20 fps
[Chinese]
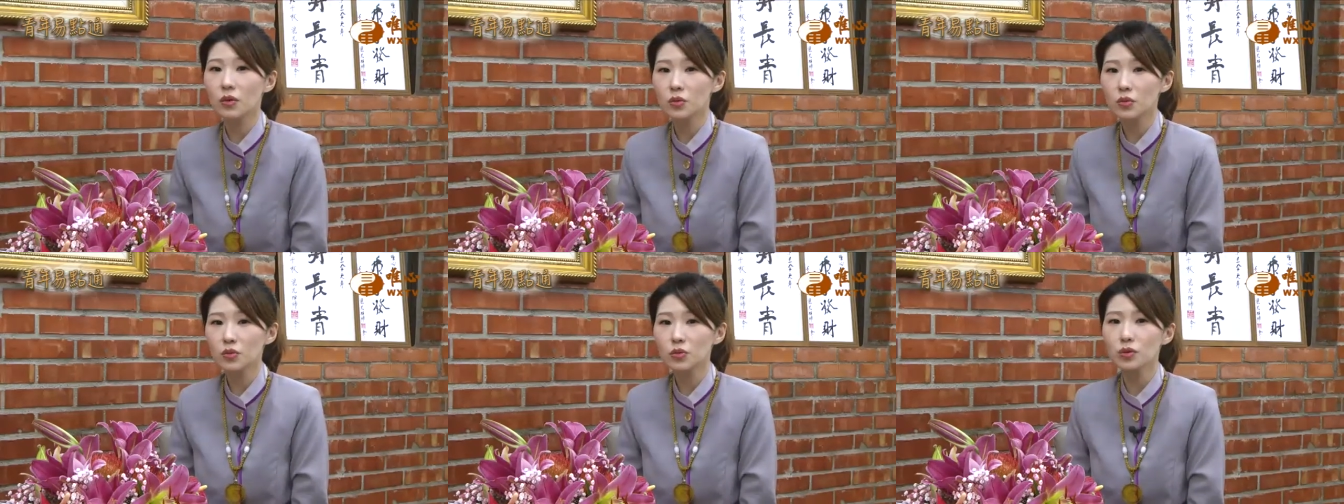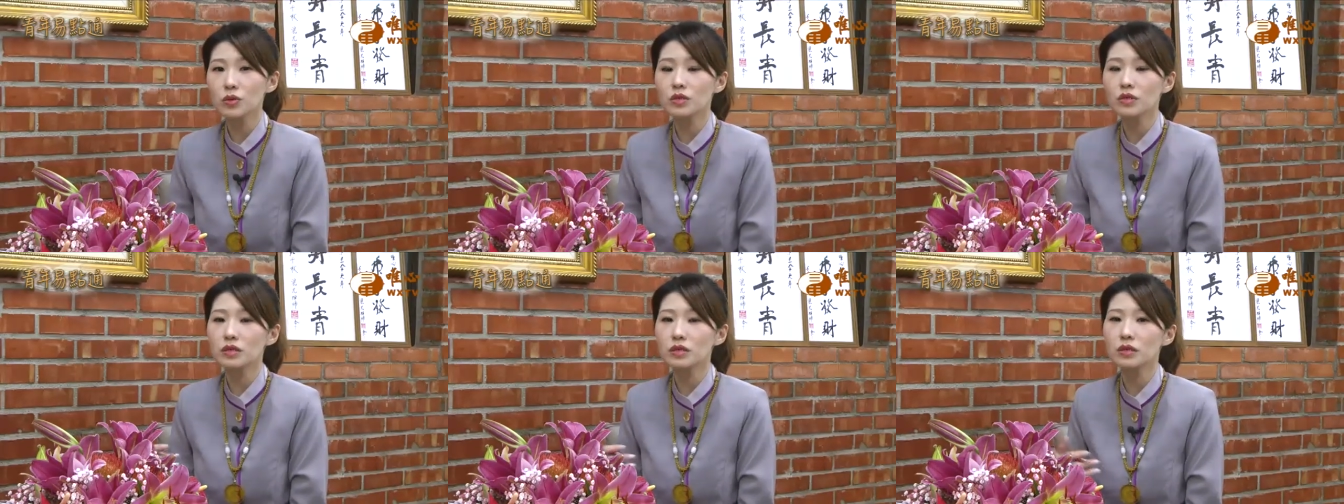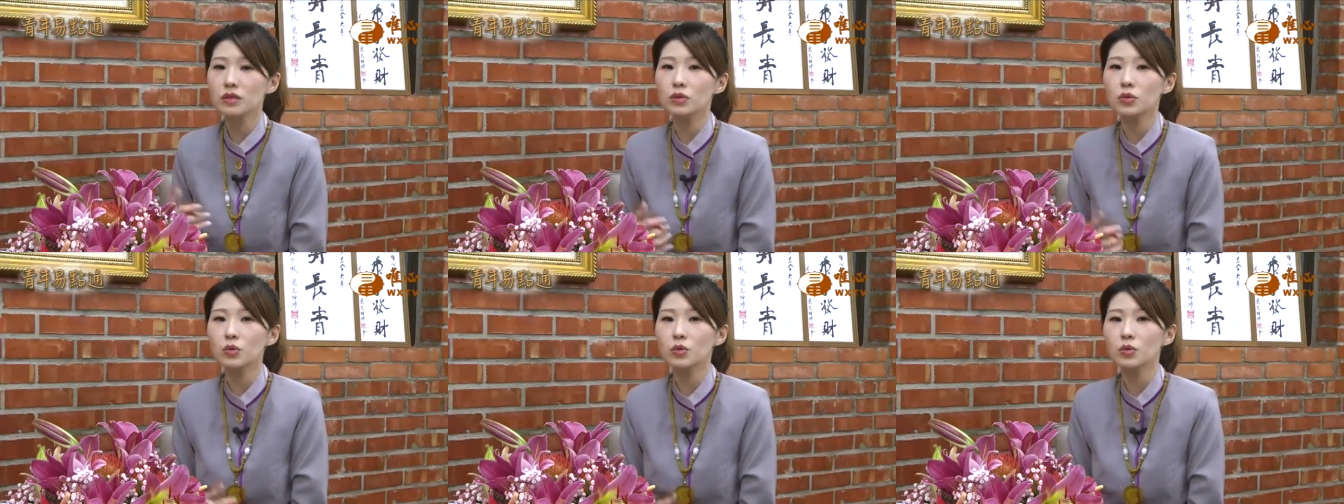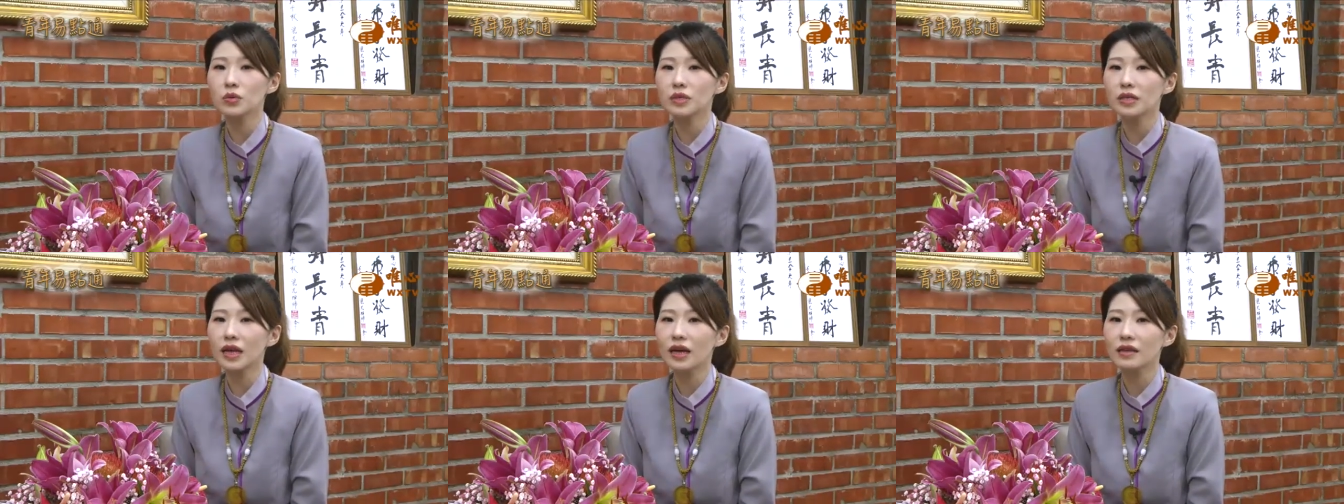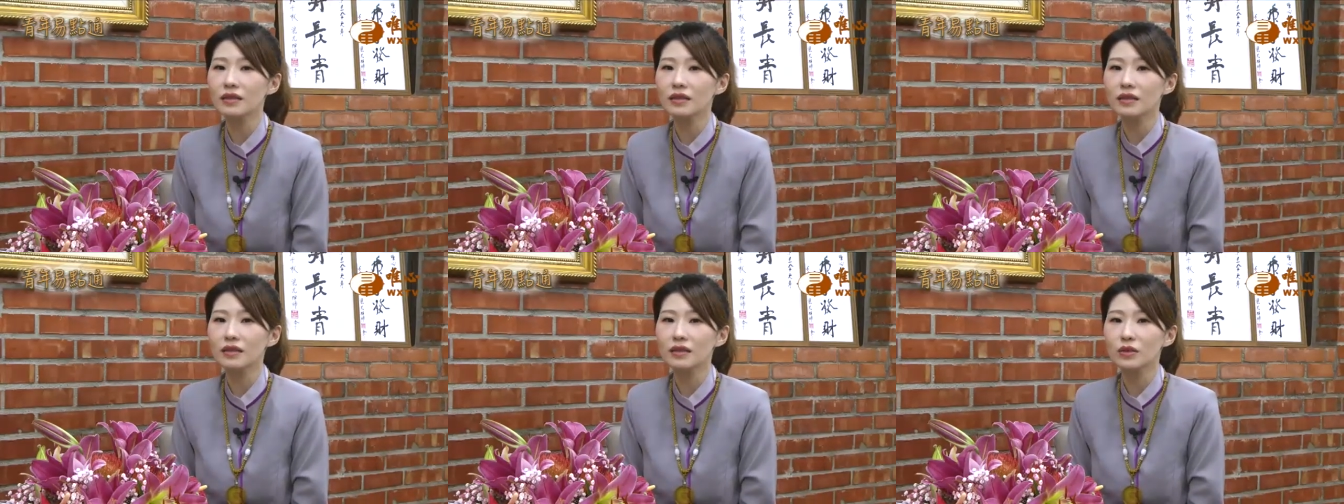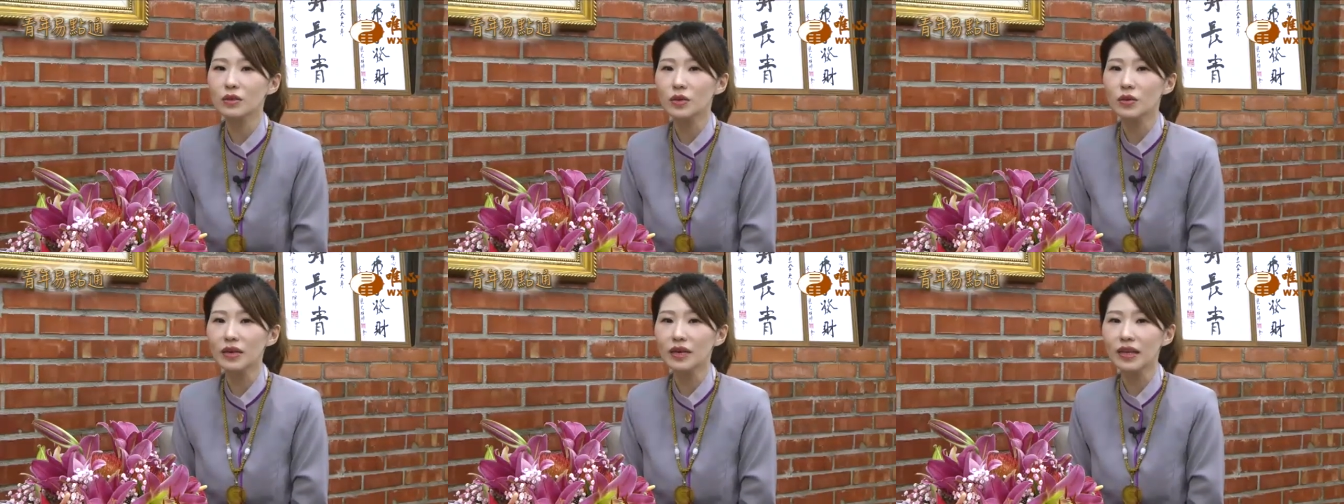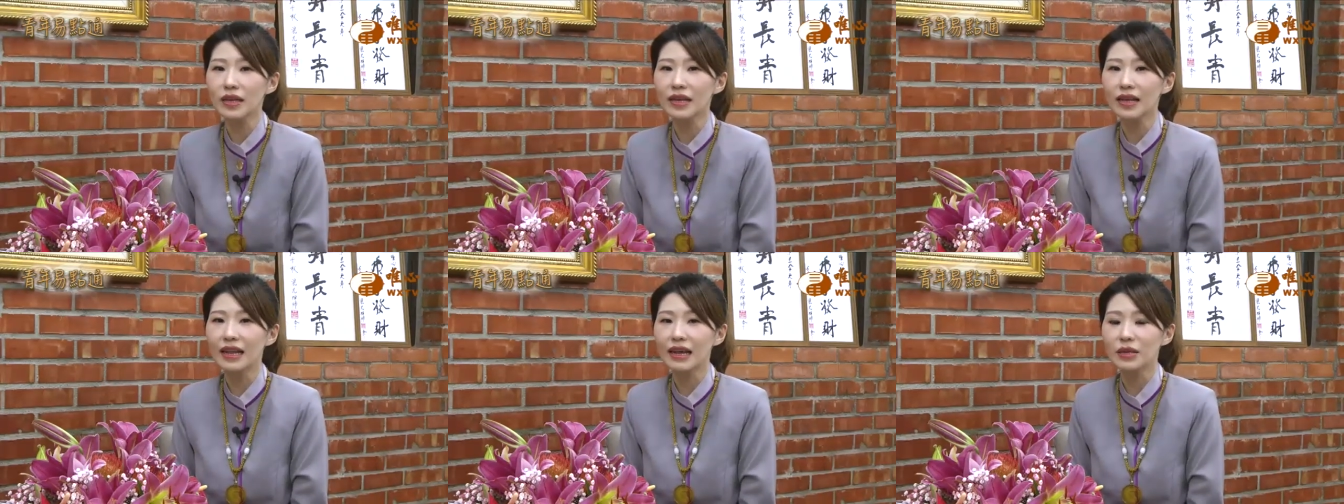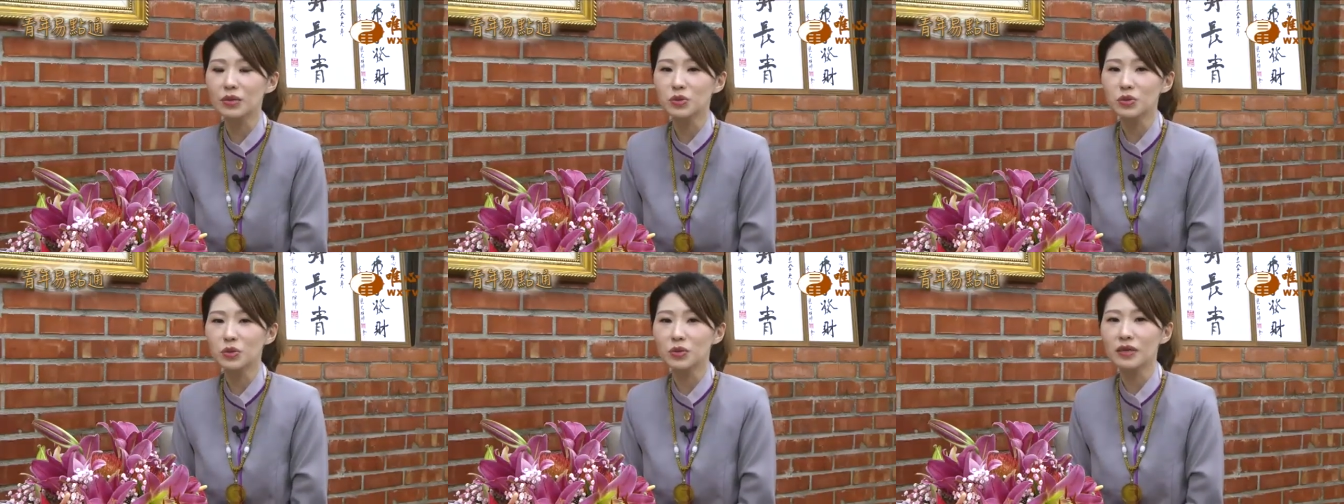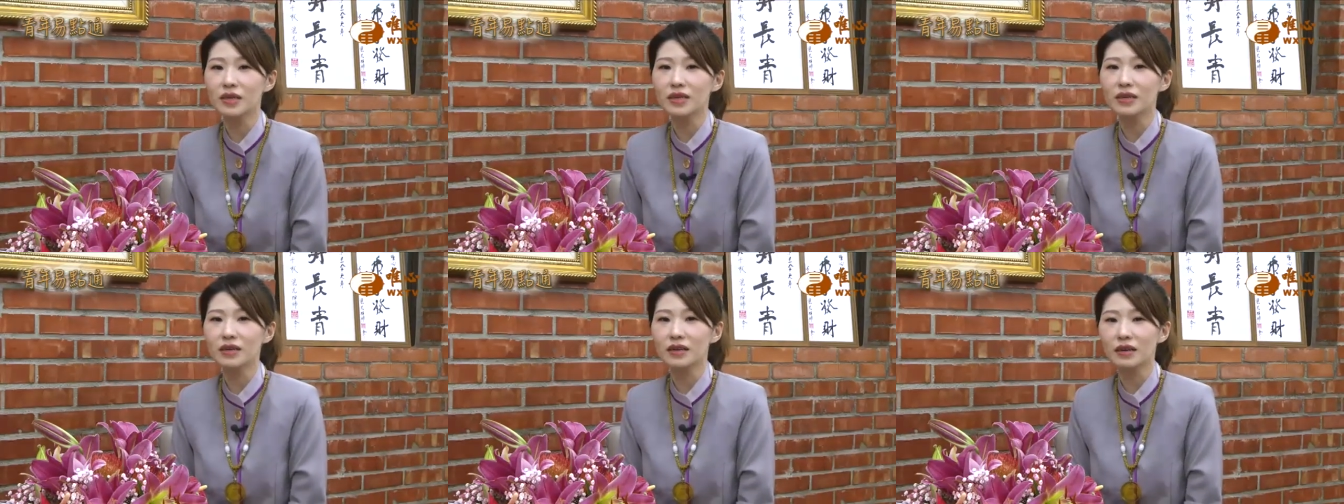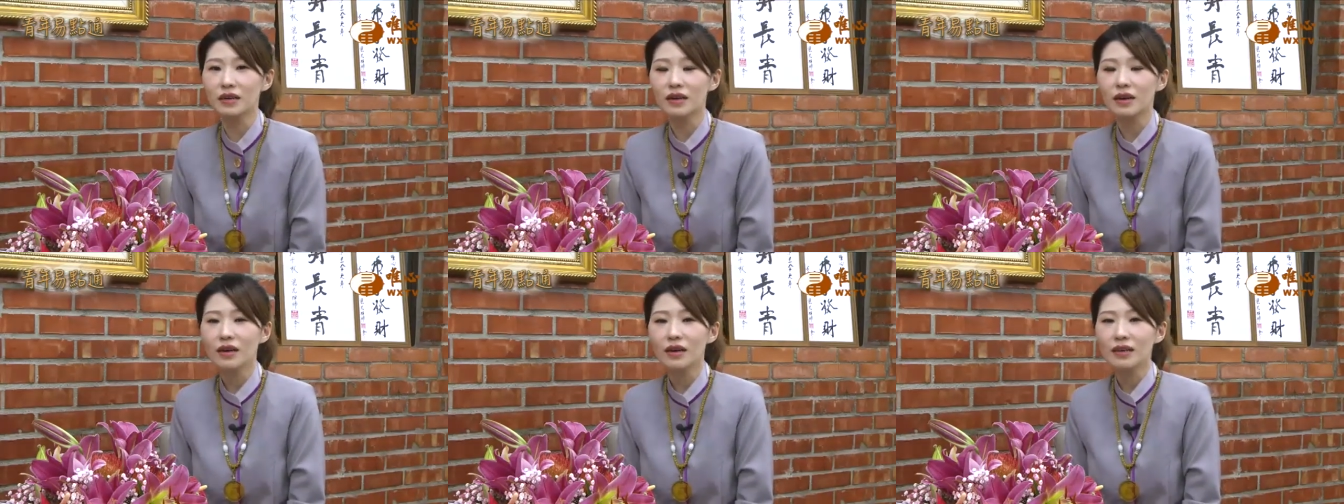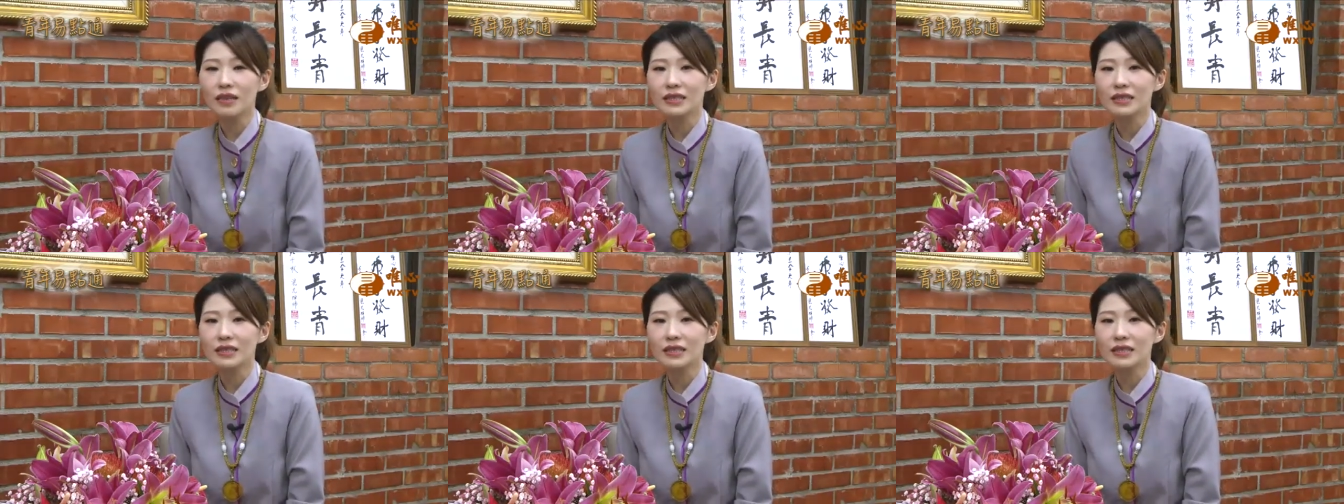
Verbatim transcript: 工作仕途上呢，都可以来做一个